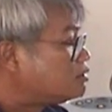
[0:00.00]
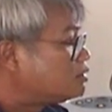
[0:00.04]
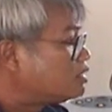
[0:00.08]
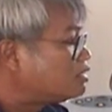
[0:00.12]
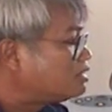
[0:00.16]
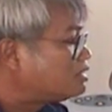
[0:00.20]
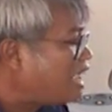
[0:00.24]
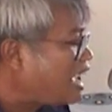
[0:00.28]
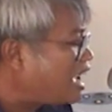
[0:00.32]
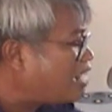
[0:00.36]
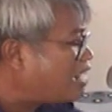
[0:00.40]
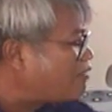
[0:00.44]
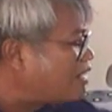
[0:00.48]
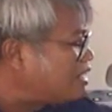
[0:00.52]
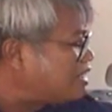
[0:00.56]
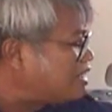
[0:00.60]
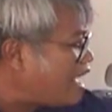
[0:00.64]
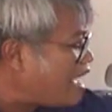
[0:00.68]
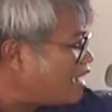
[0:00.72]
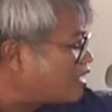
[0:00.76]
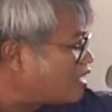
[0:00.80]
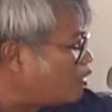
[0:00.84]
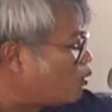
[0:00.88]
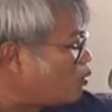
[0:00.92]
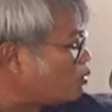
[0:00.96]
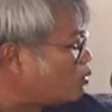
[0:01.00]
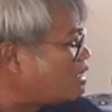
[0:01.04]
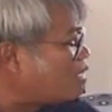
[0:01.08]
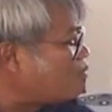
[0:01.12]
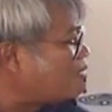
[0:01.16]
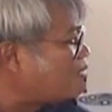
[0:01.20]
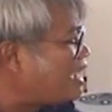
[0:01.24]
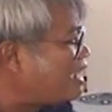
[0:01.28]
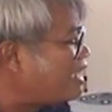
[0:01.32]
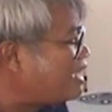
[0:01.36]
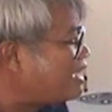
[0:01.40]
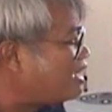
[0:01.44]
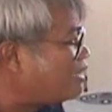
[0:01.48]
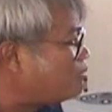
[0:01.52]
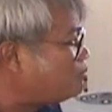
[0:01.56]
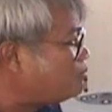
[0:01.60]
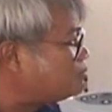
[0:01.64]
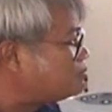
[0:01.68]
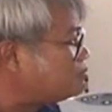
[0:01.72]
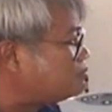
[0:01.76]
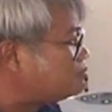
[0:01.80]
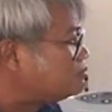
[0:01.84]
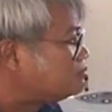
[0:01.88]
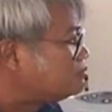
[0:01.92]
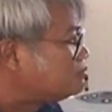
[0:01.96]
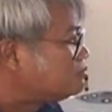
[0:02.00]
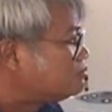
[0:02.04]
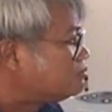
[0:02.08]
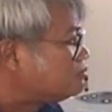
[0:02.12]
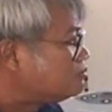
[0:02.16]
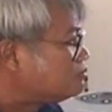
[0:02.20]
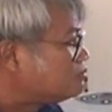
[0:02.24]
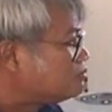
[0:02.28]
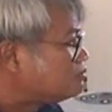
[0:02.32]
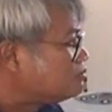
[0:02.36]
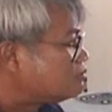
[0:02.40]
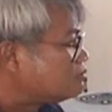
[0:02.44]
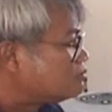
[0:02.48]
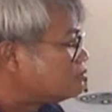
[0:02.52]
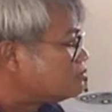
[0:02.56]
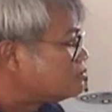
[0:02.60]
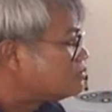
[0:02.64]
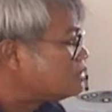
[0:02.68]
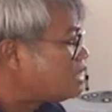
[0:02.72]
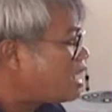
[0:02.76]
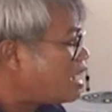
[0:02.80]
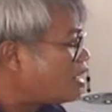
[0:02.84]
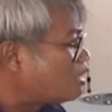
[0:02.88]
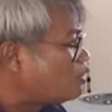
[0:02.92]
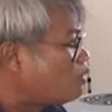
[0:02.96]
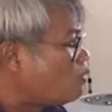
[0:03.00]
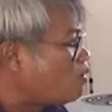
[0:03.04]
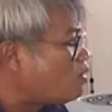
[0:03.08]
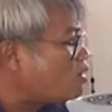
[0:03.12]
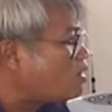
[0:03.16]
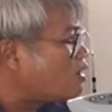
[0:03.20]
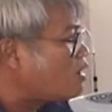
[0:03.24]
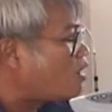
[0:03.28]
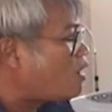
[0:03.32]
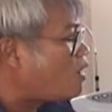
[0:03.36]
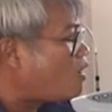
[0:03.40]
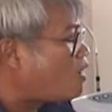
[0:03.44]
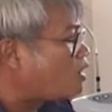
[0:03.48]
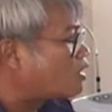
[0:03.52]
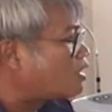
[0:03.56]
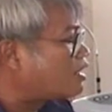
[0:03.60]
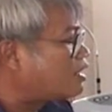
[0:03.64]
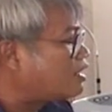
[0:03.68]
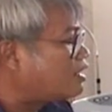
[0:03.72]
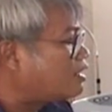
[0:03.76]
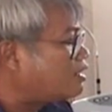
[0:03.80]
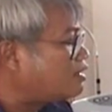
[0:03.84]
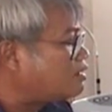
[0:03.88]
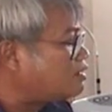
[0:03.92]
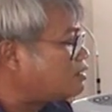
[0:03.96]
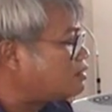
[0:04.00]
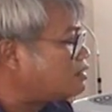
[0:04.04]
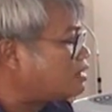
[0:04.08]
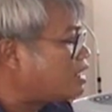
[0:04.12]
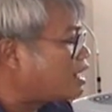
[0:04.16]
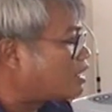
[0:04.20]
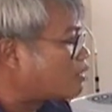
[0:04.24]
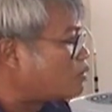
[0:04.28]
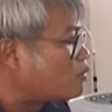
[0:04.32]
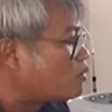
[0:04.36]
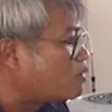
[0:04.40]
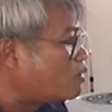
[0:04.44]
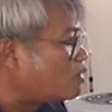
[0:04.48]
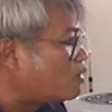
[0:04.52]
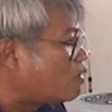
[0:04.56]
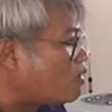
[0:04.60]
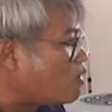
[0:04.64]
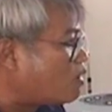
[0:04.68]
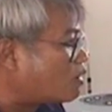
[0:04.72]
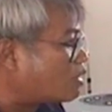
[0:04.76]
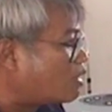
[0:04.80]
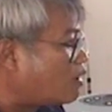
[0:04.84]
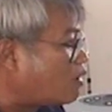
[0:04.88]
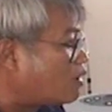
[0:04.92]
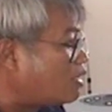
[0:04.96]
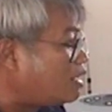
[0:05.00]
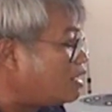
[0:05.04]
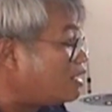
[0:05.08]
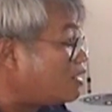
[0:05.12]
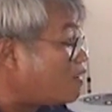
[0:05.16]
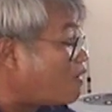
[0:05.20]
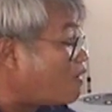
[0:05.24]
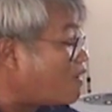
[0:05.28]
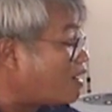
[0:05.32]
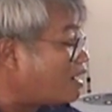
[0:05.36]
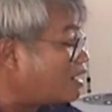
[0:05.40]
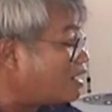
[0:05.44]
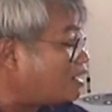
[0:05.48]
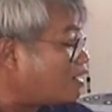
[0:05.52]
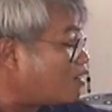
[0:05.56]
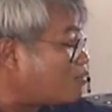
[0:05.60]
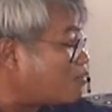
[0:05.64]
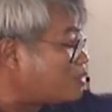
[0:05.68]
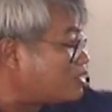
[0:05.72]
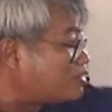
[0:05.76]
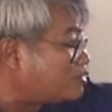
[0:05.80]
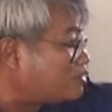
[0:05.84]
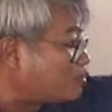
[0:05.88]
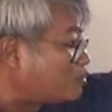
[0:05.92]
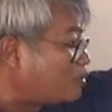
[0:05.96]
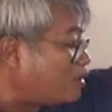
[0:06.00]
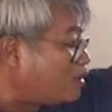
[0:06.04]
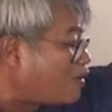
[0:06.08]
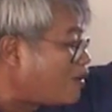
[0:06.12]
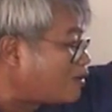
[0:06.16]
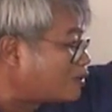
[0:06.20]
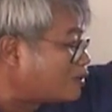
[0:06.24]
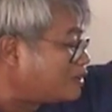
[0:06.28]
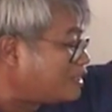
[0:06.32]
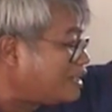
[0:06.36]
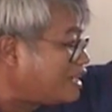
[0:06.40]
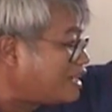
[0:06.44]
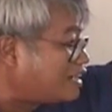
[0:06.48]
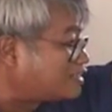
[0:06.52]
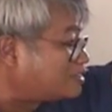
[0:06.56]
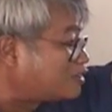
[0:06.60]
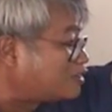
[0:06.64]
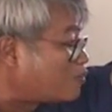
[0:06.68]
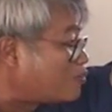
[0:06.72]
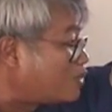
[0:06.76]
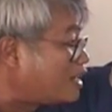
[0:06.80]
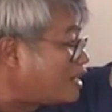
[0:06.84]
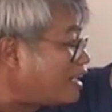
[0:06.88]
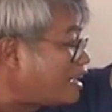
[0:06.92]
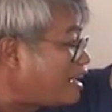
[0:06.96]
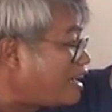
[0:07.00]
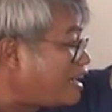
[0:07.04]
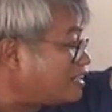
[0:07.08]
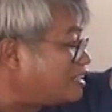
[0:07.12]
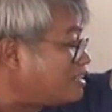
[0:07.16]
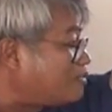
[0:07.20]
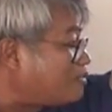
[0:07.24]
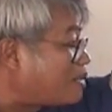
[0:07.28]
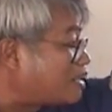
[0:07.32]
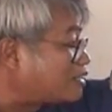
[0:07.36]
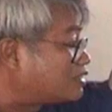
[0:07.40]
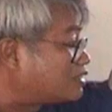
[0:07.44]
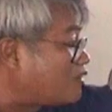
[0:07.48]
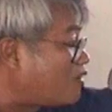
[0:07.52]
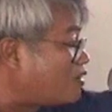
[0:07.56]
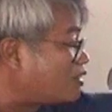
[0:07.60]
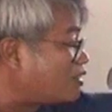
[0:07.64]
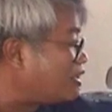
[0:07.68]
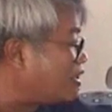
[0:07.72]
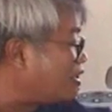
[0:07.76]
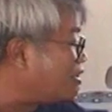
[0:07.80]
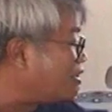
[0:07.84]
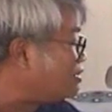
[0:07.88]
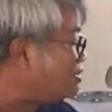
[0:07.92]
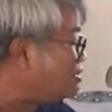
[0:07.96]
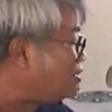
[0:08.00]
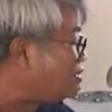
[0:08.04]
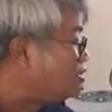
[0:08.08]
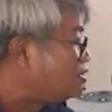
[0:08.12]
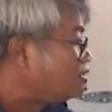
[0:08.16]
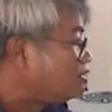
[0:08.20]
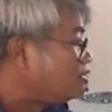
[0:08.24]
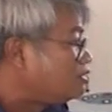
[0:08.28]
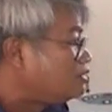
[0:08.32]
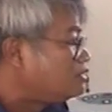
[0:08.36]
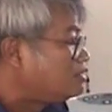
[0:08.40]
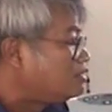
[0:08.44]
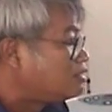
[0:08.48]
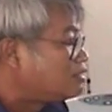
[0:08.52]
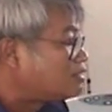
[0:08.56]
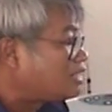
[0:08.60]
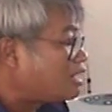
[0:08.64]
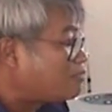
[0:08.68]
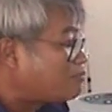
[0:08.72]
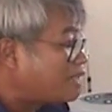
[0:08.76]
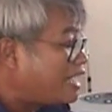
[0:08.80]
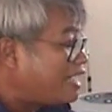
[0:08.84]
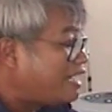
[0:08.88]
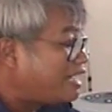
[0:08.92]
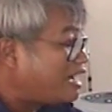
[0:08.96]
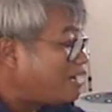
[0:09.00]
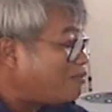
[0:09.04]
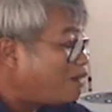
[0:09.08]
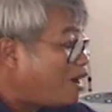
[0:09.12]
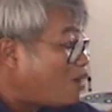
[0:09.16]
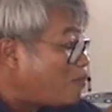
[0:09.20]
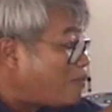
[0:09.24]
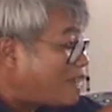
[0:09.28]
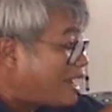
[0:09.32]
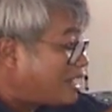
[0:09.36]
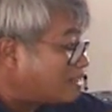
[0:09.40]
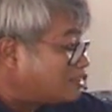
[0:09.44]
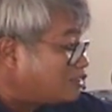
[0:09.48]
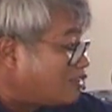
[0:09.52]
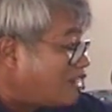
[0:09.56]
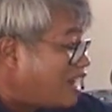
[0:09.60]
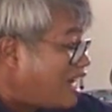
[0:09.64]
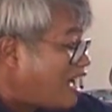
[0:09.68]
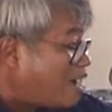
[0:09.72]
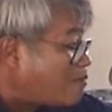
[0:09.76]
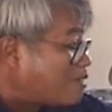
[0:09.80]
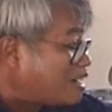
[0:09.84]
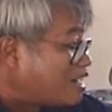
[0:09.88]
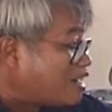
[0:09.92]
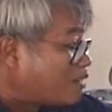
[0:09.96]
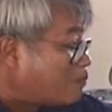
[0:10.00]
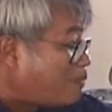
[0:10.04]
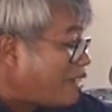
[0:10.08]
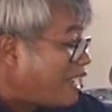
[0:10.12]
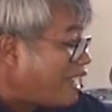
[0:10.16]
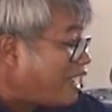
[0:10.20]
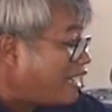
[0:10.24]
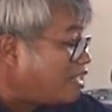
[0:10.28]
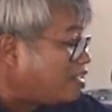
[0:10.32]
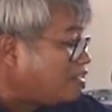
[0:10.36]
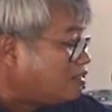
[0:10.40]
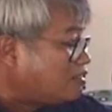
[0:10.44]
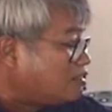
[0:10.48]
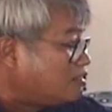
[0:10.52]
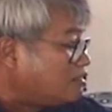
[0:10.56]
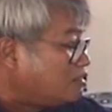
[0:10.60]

แล้วถามว่าอยากรู้ทำไงครับ อยากรู้ก็ลองนะ อยากรู้ก็ลอง เราก็เลยลองกันเรามีศูนย์ลองที่อาสมพลังงานที่บักช่องเนี่ย ทำไงครับ เอาแผงโซล่ามาหนึ่งแผง